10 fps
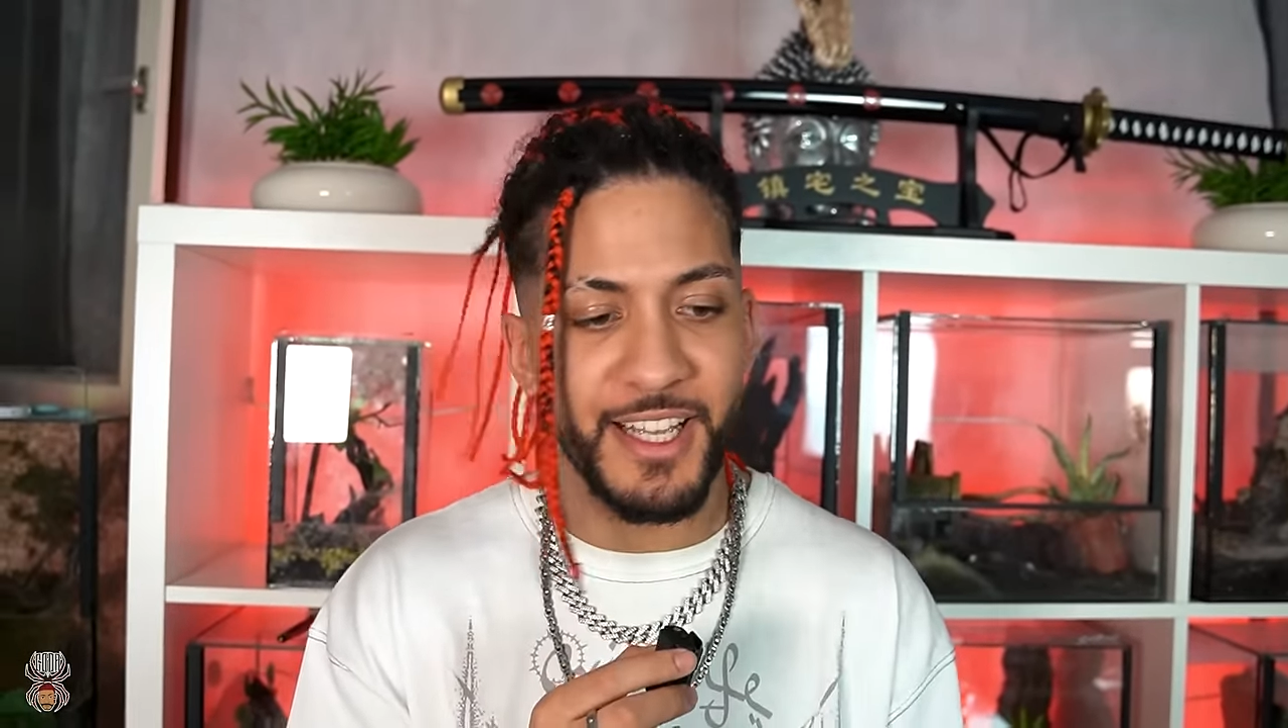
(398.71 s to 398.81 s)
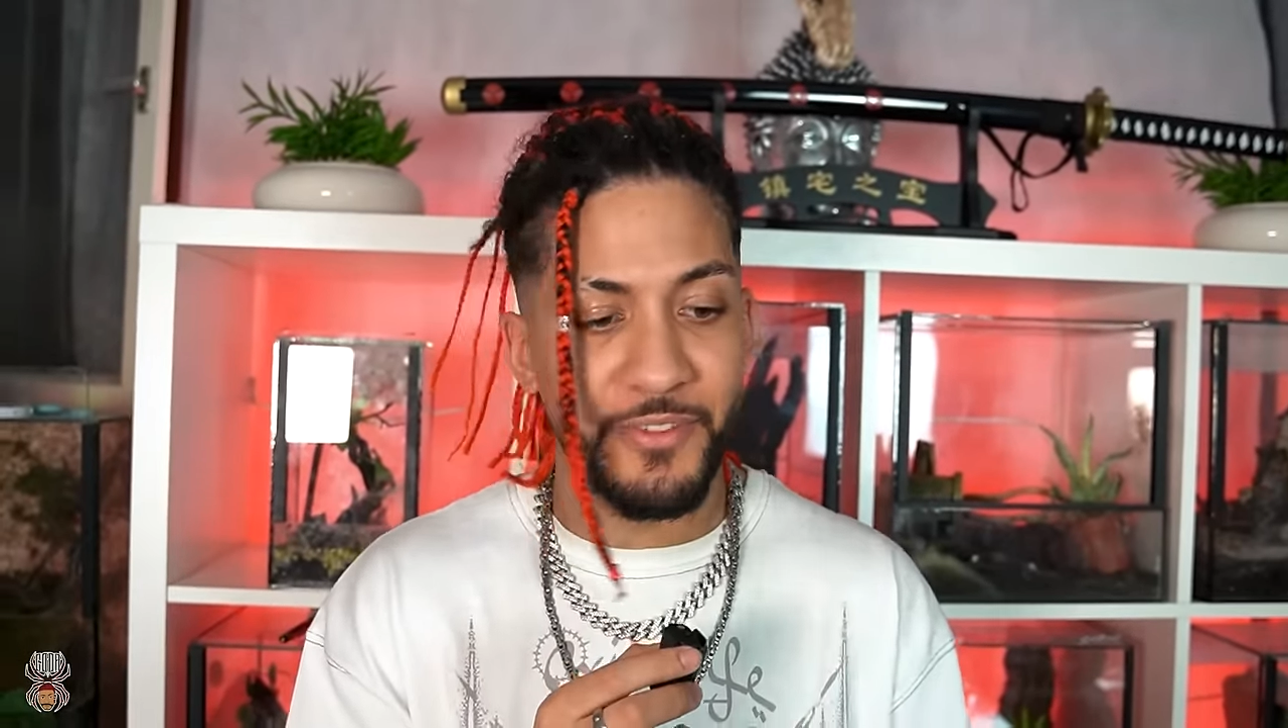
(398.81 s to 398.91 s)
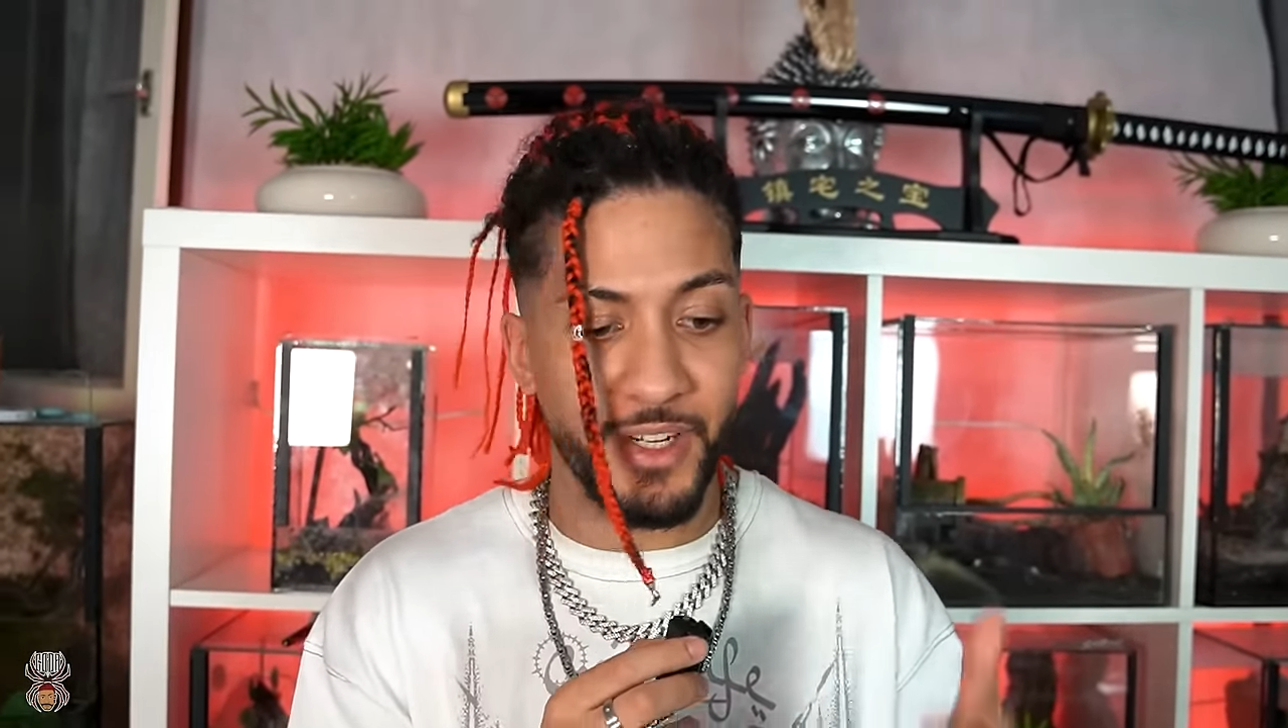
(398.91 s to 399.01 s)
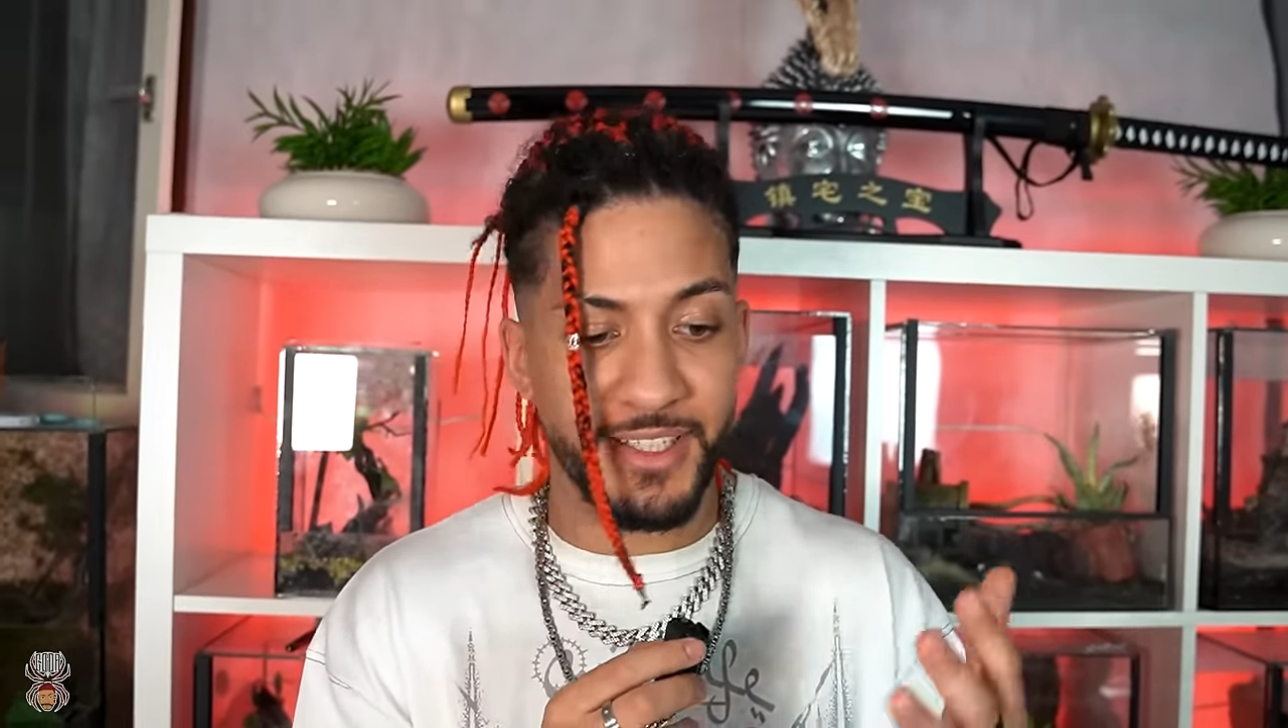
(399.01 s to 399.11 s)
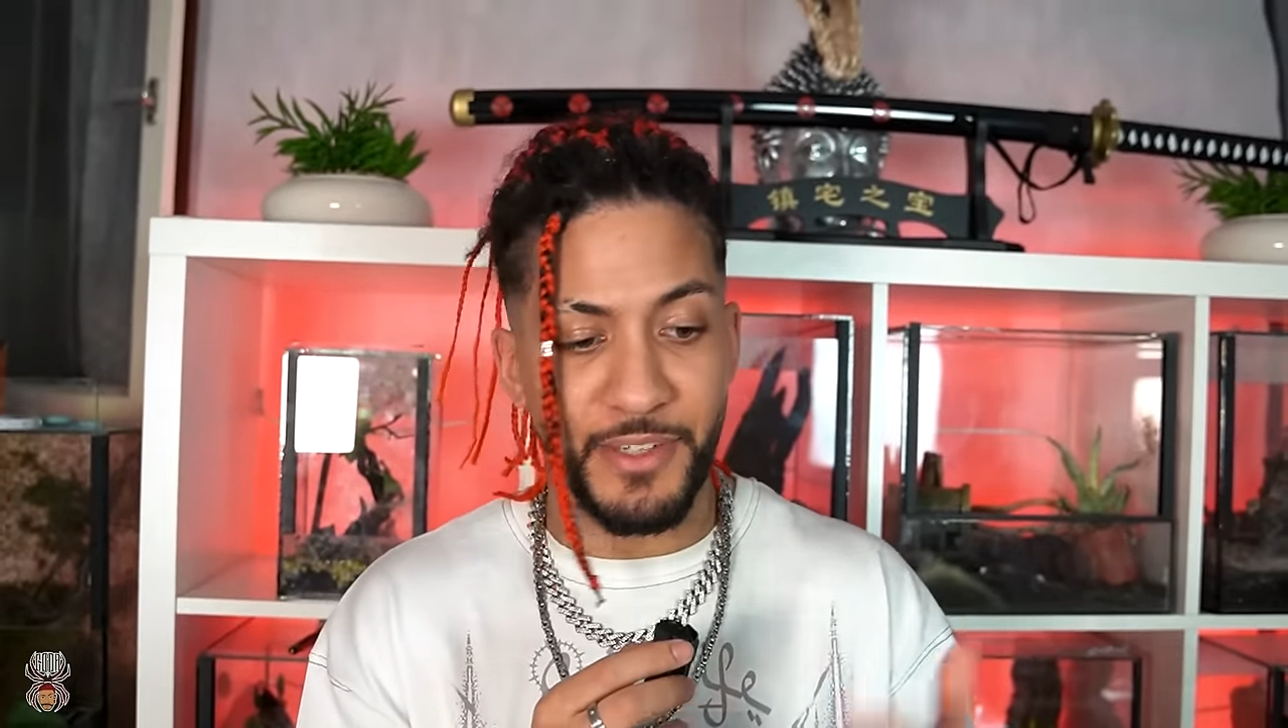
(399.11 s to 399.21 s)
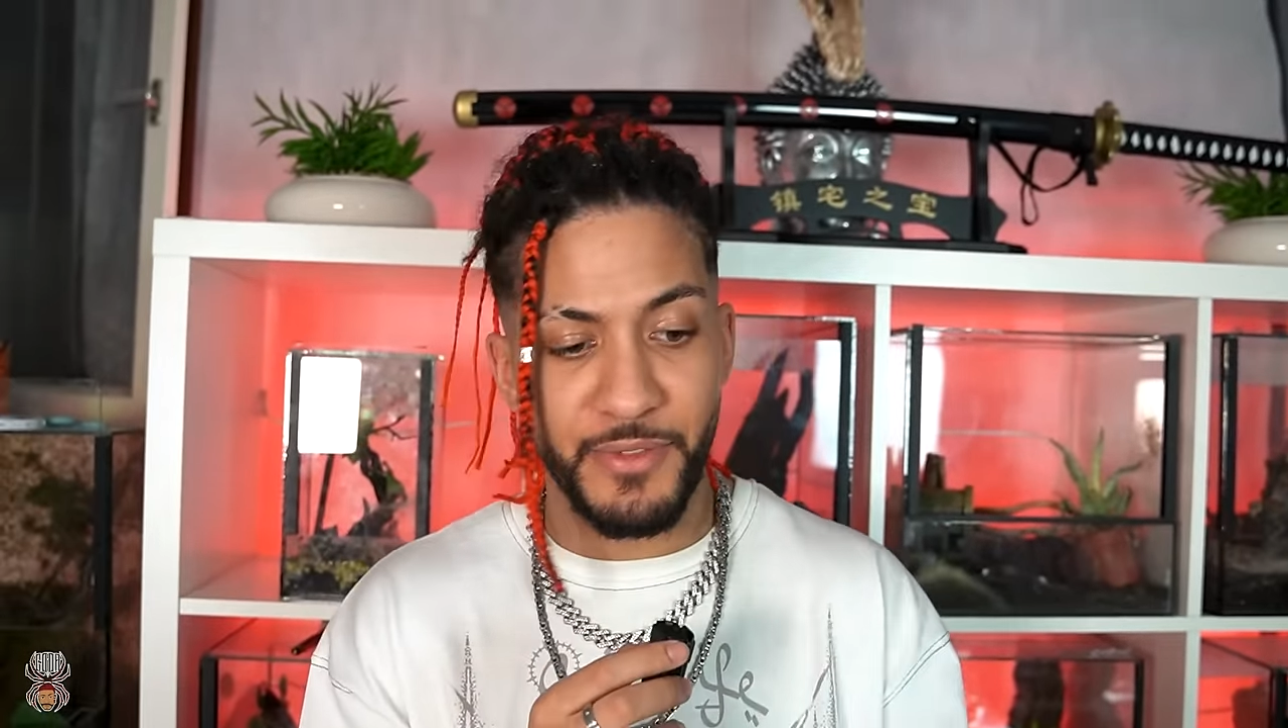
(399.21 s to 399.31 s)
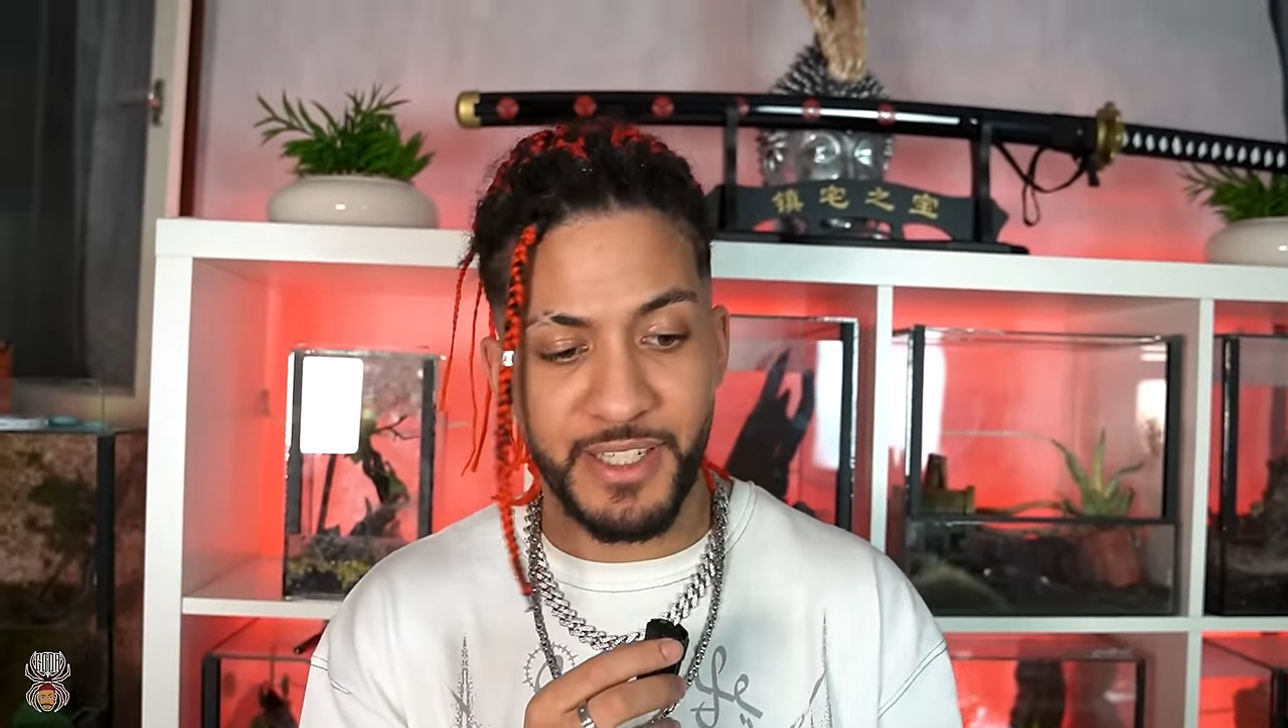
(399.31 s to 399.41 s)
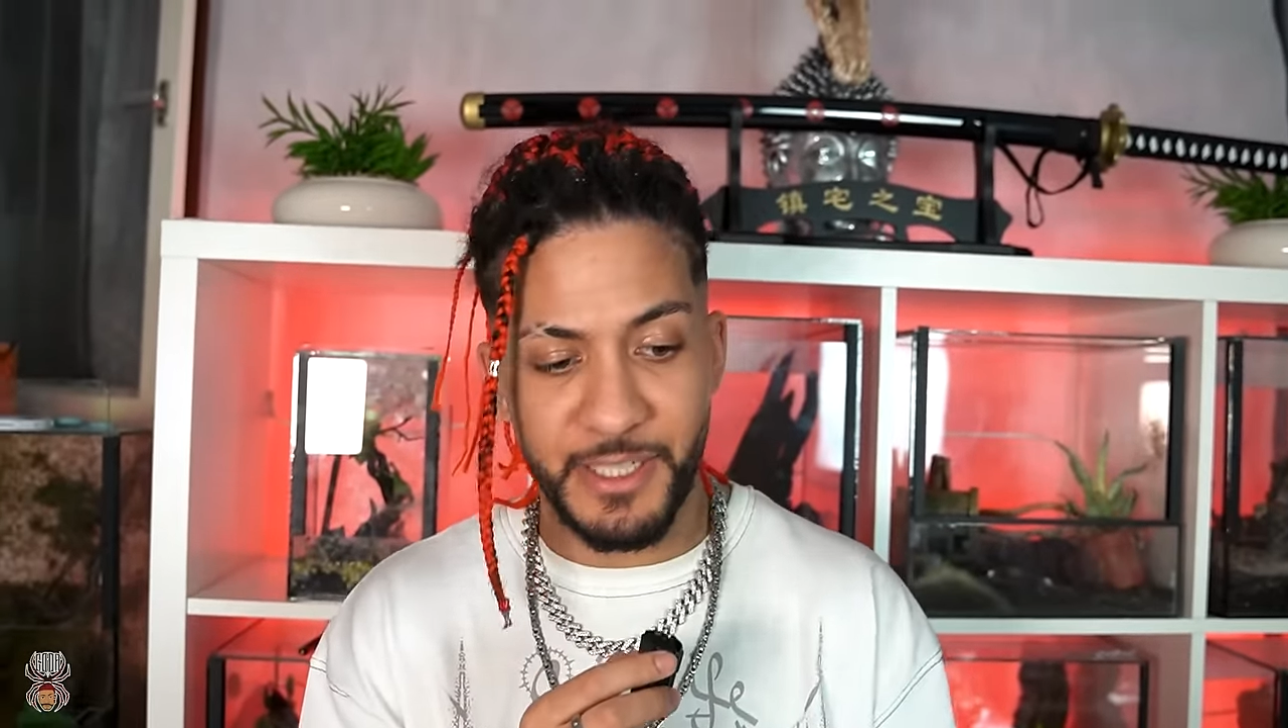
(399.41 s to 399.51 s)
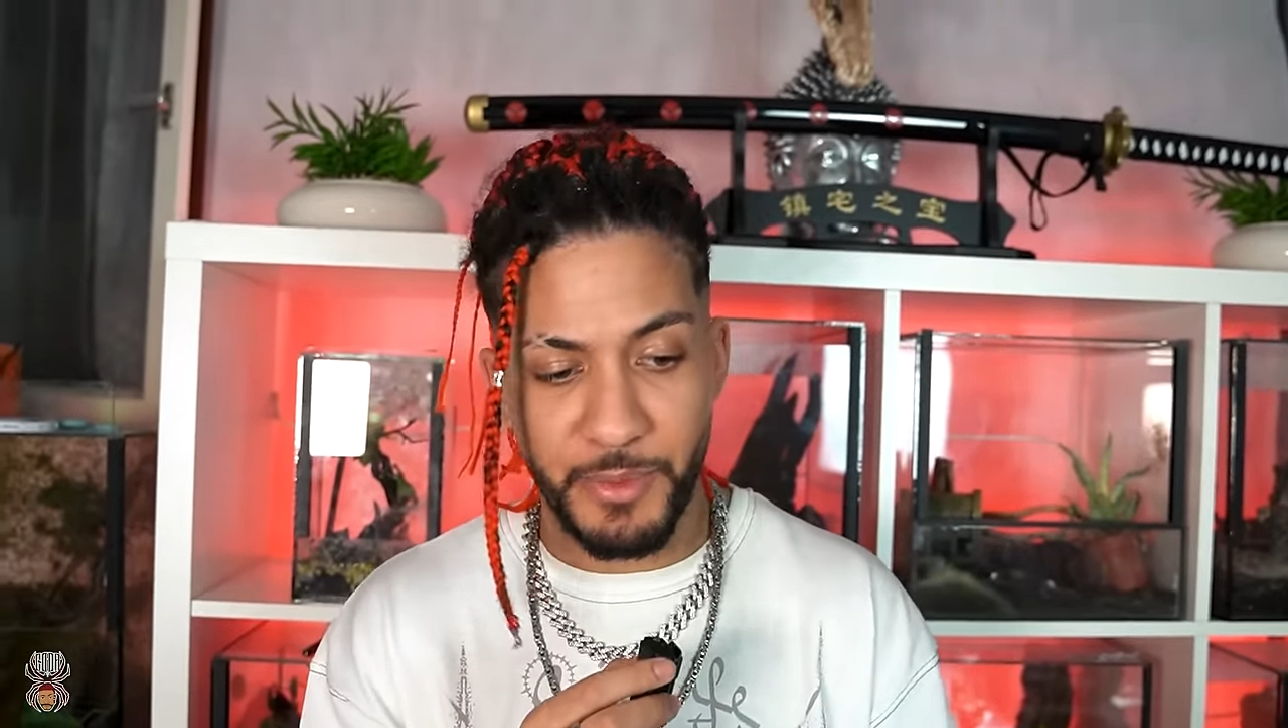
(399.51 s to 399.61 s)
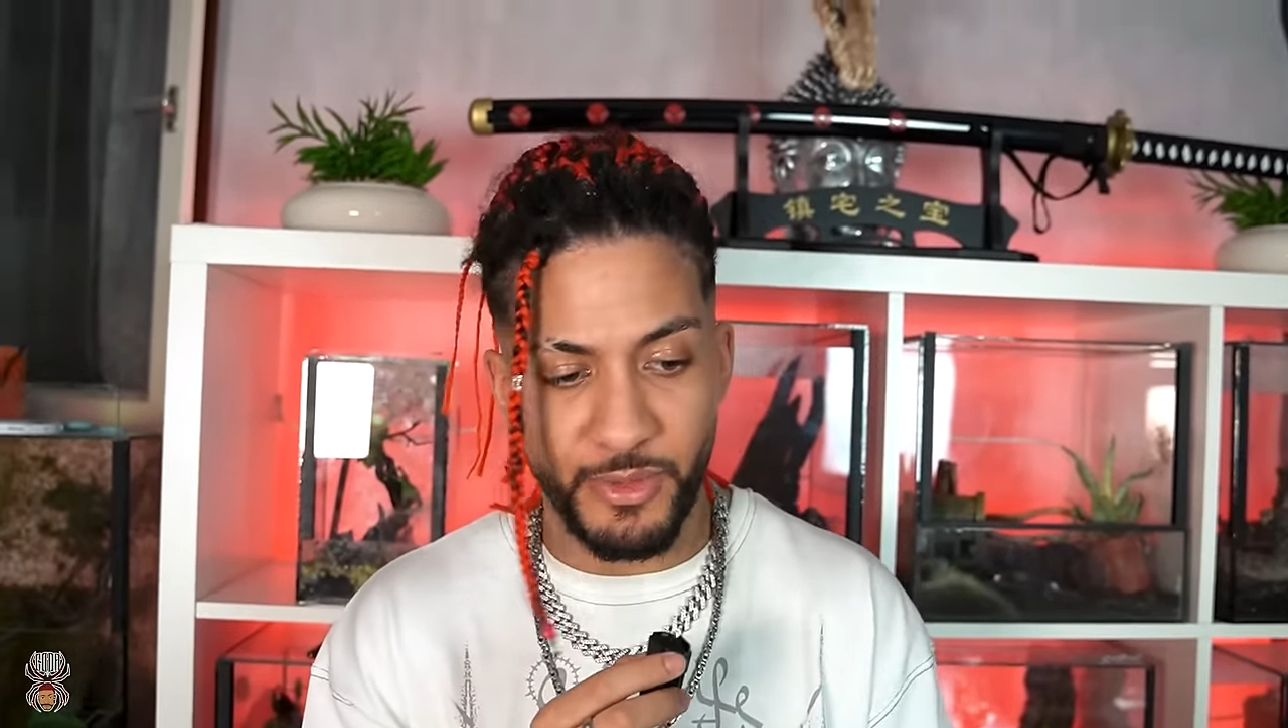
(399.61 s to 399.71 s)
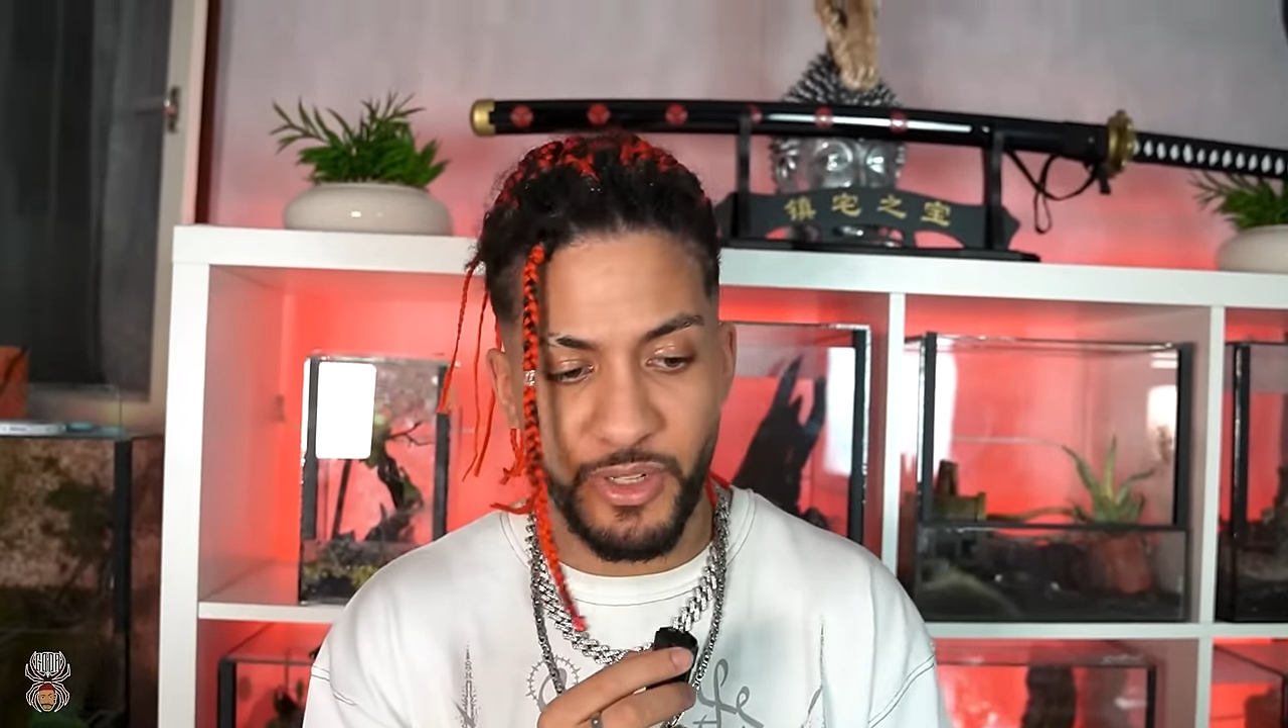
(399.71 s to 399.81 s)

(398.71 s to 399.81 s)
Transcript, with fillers: weil das kann wirklich bis